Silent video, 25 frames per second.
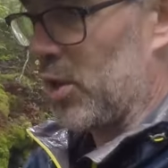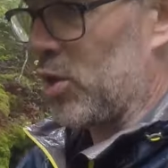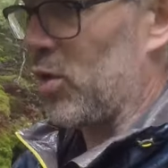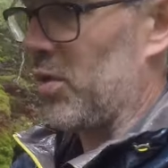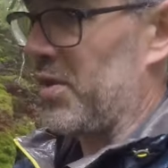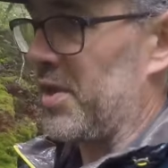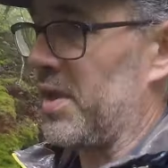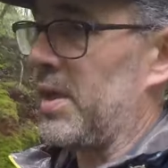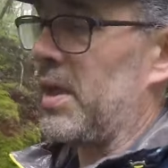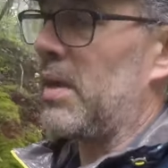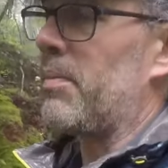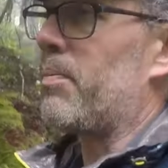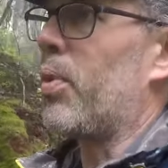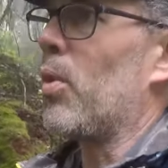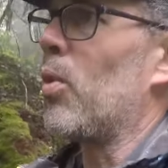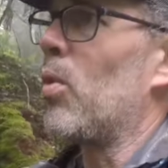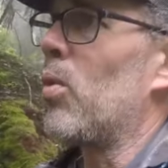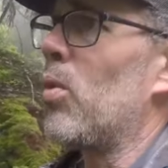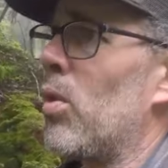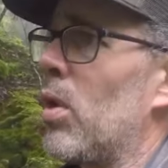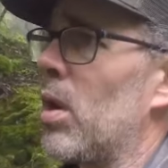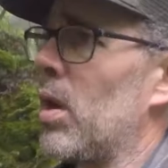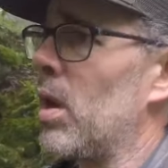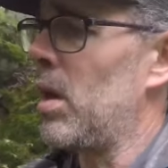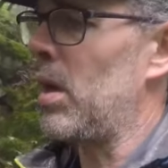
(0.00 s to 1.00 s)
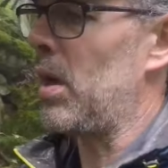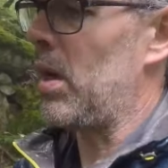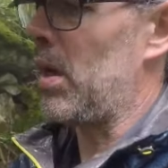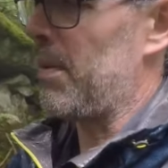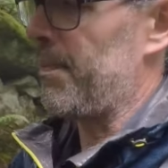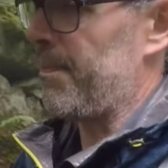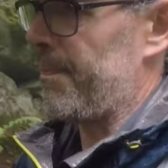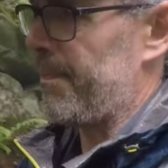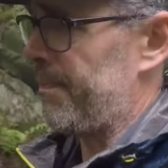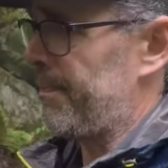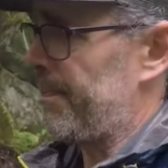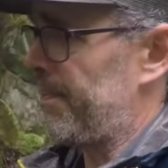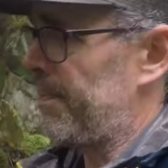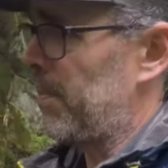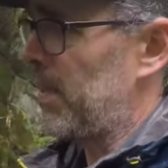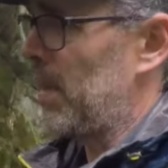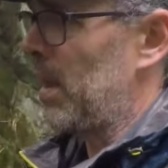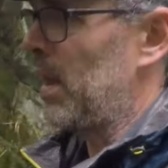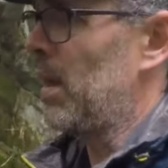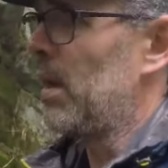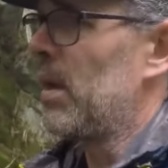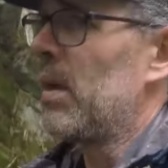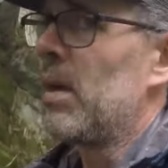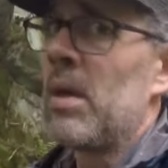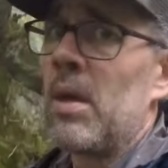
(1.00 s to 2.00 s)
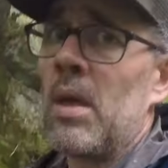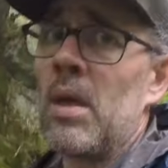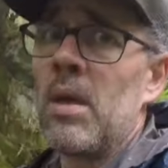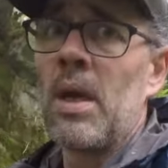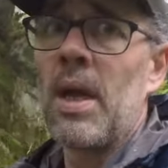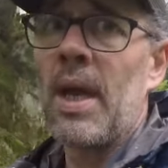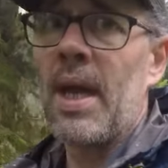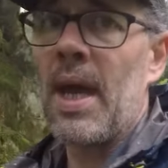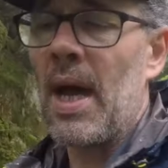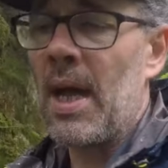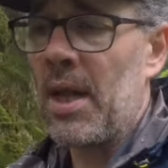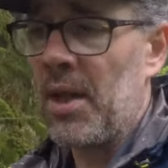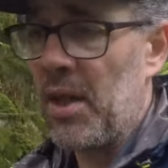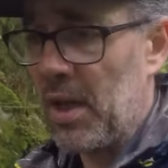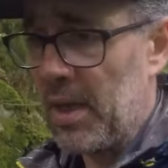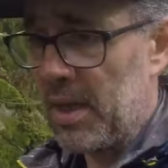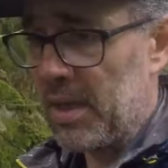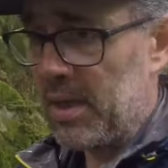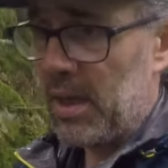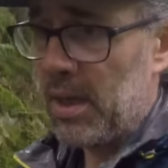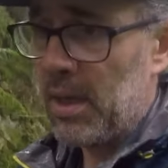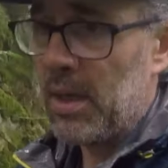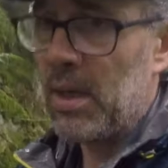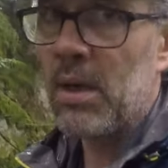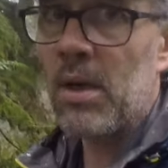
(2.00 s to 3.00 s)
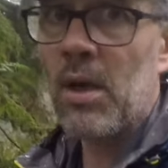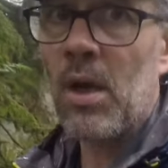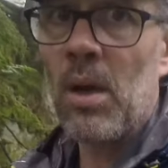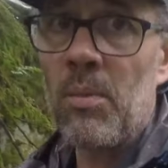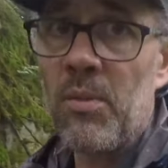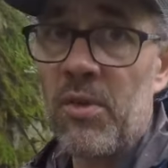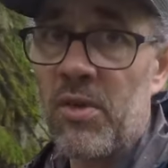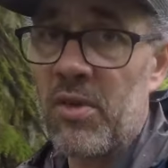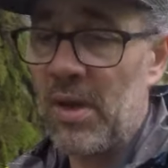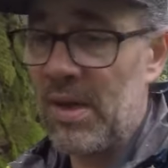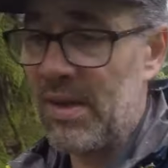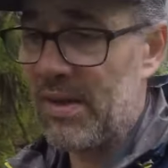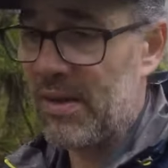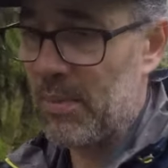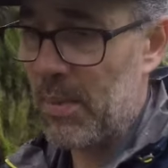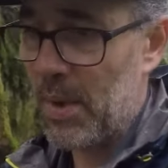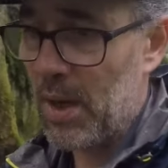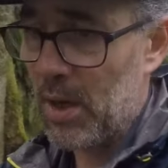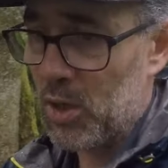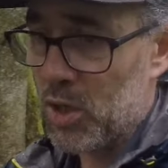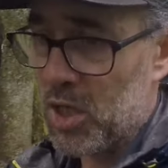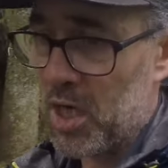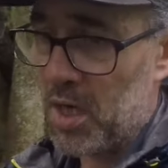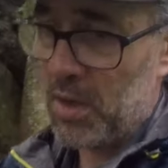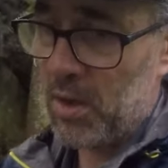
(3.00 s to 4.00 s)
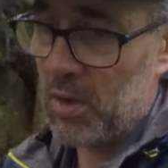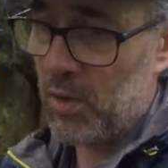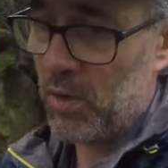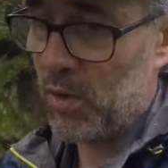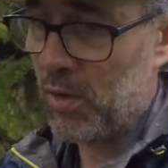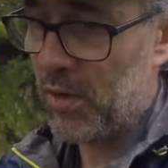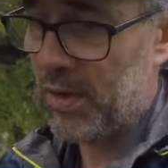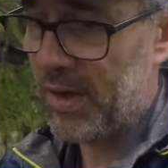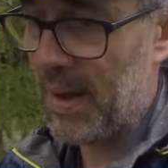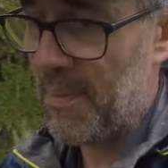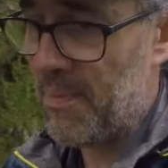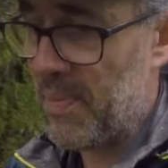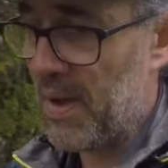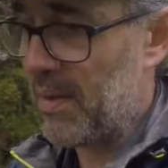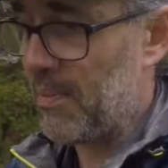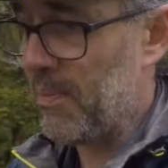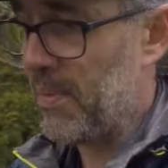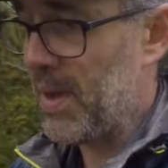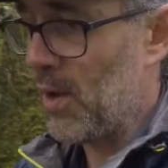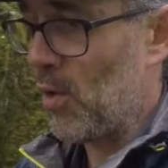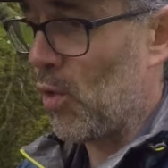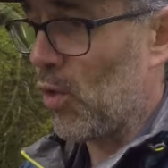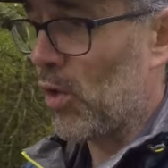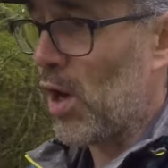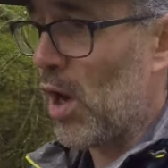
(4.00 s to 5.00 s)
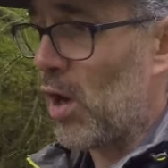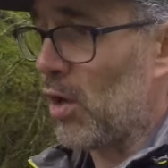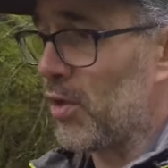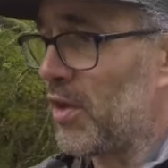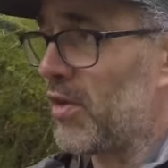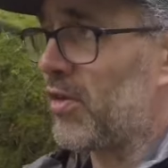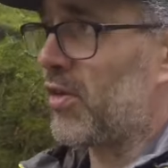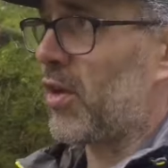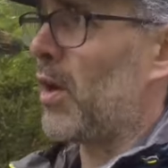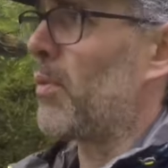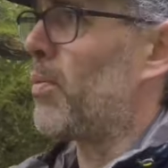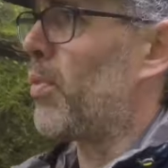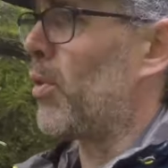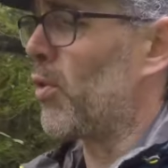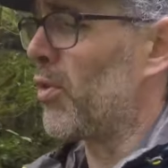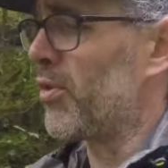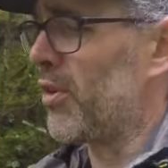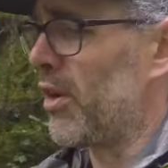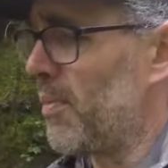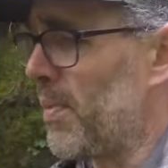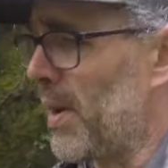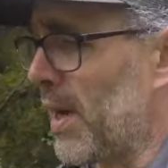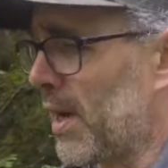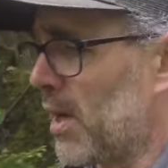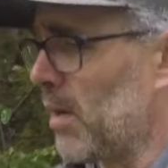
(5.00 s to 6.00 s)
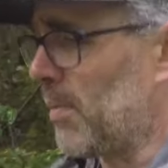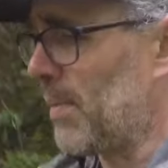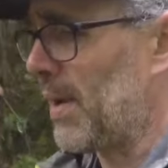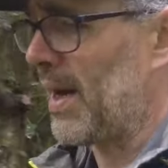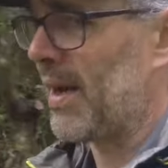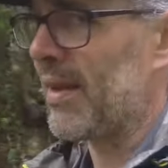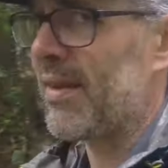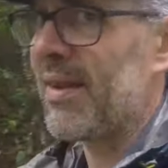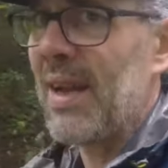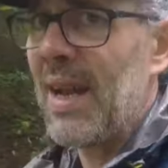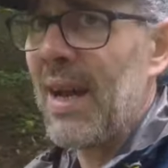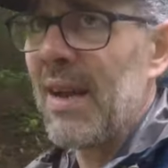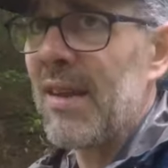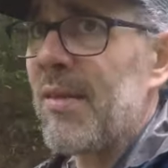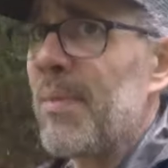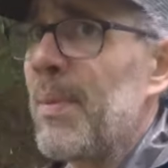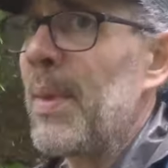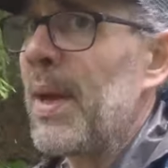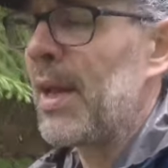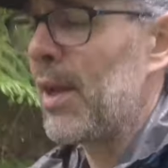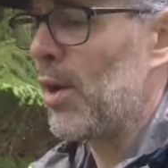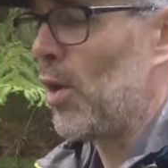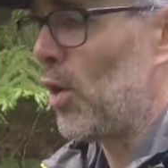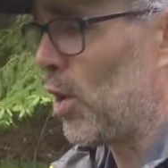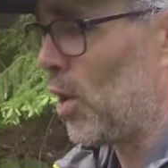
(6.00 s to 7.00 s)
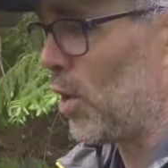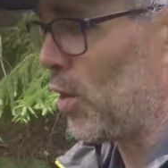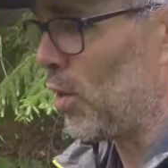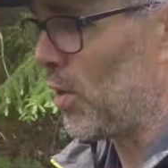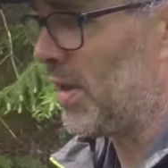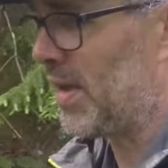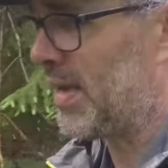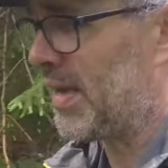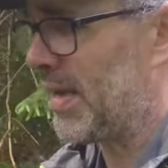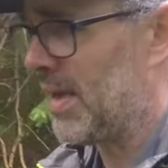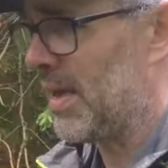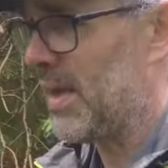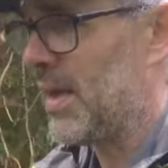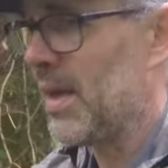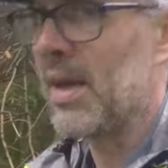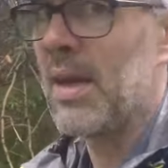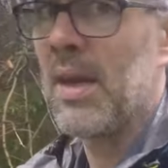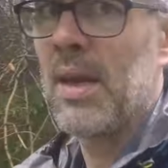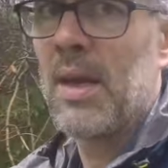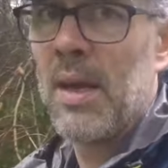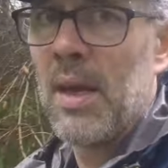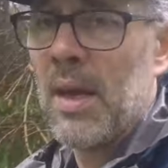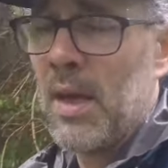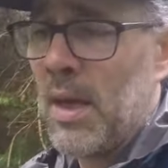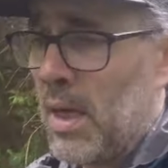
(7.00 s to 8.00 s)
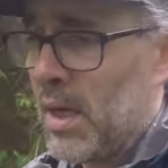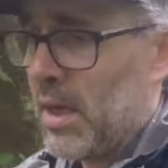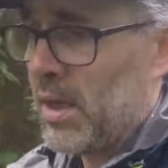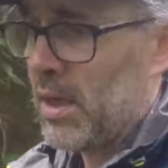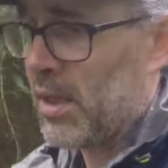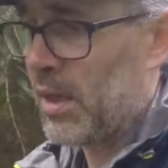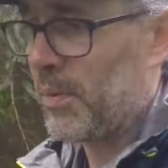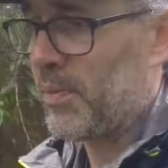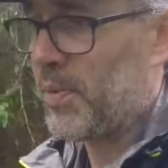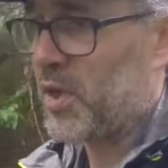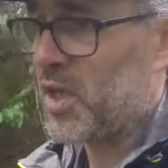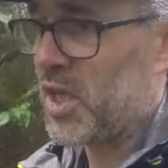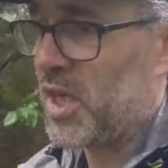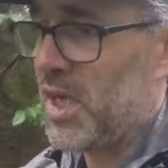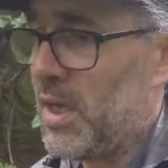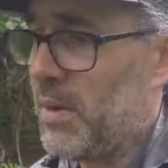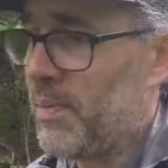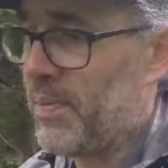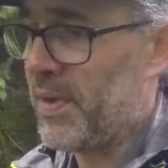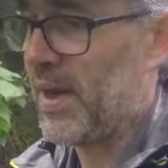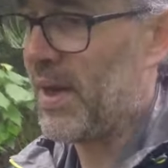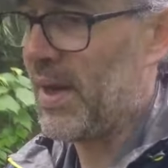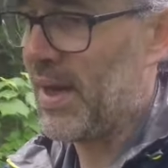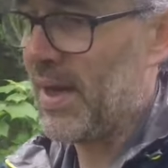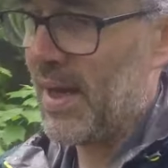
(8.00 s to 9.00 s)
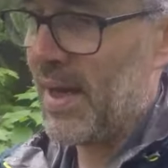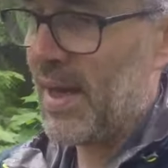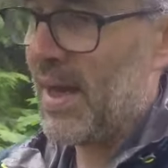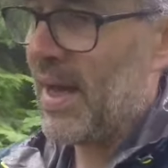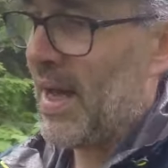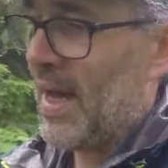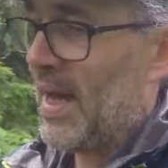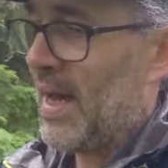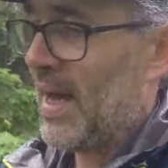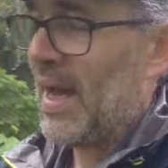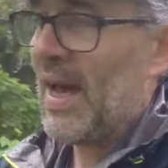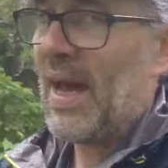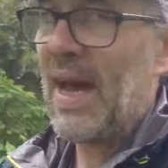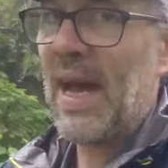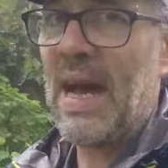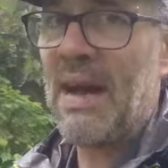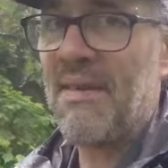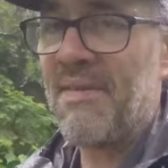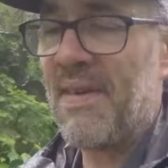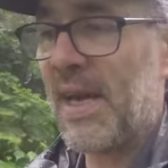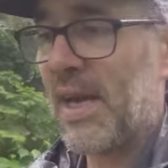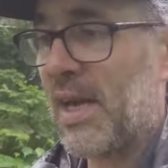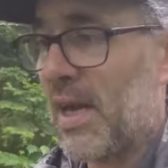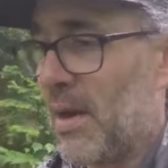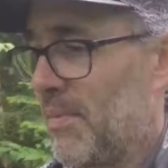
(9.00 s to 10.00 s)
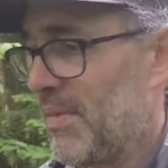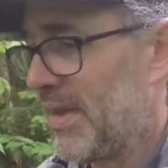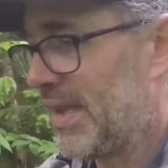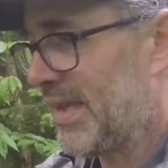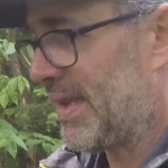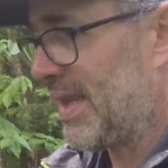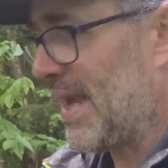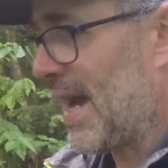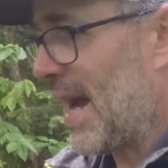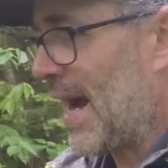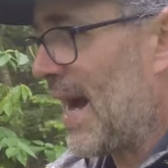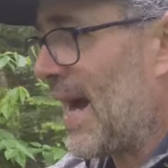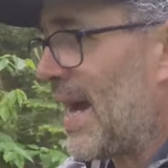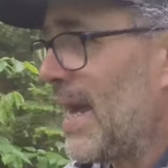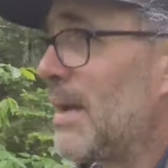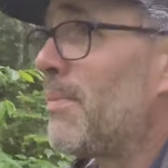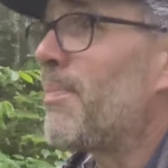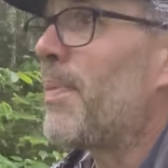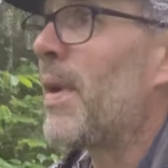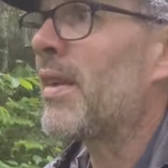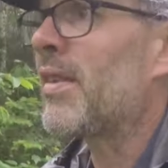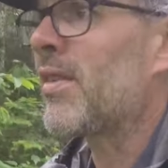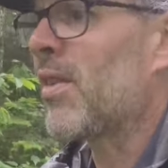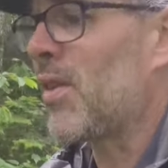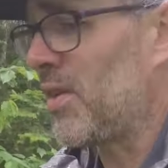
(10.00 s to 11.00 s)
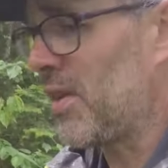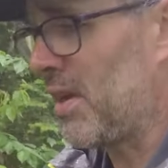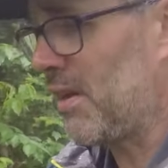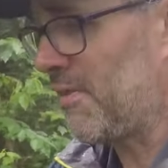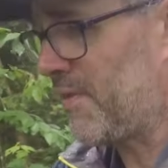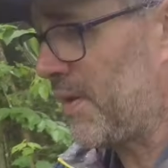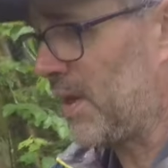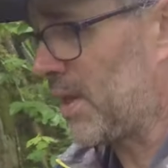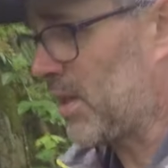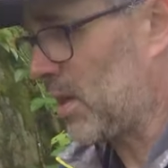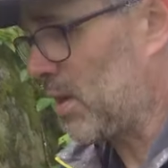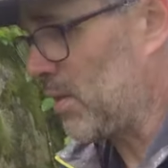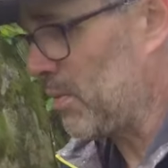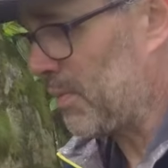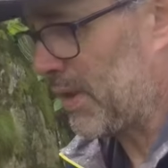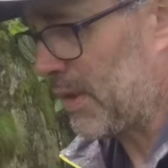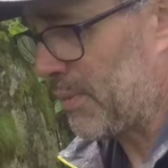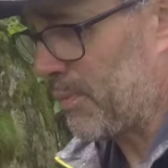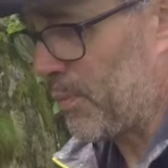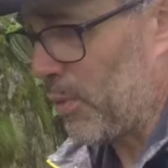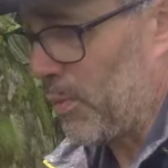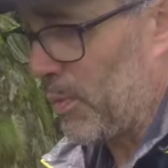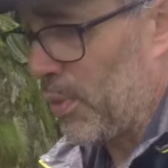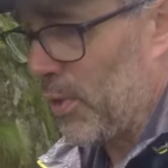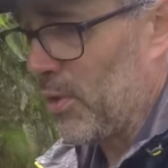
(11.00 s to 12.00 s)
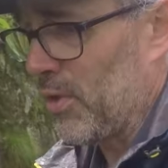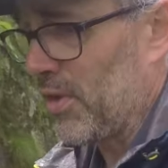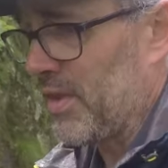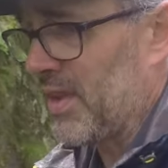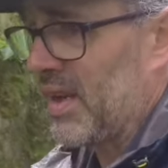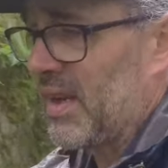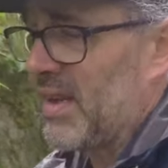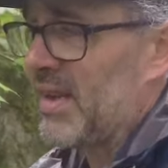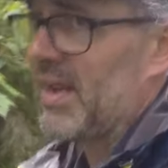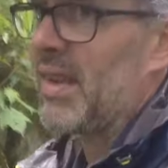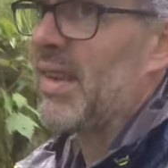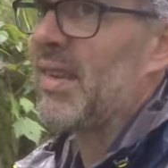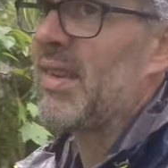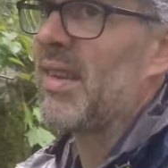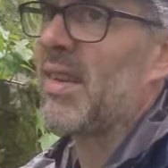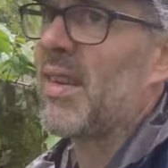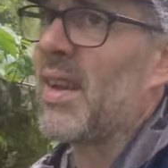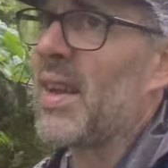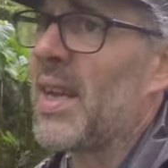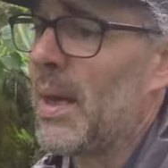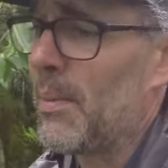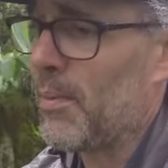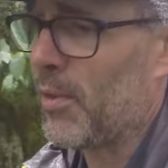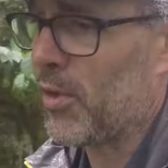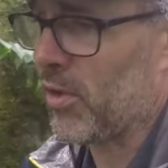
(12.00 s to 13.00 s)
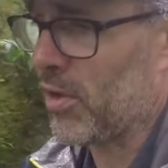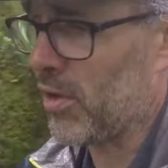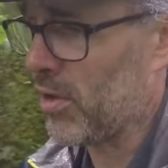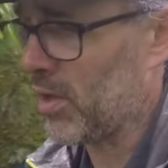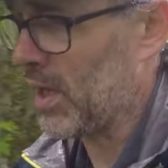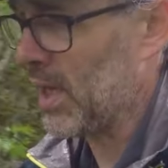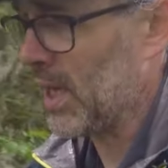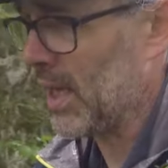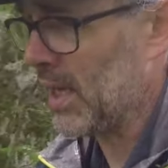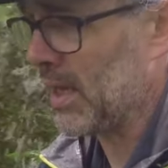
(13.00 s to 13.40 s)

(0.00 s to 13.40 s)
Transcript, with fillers: journée pour euh, randonner. Comme ça, le dimanche, euh, ça permet au corps de se reposer par commencer la semaine le lundi. Top shape avec un petit high parce qu'on a fait un petit peu plus d'exercice que d'habitude.